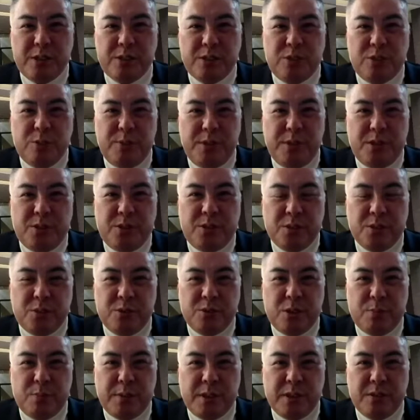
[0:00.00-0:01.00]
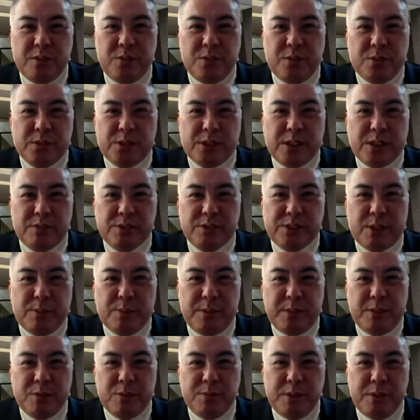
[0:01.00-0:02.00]
の密直は幕府を倒すた
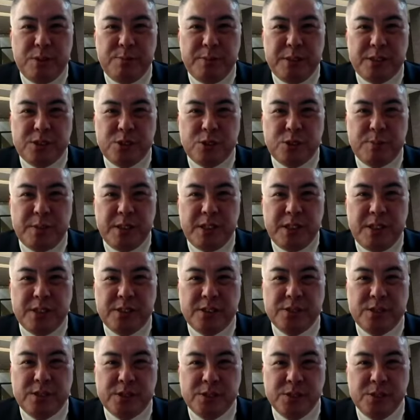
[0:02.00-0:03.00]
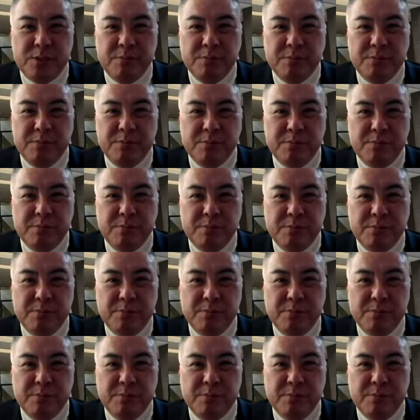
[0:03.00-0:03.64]
めの秘密の命令書でしょそうです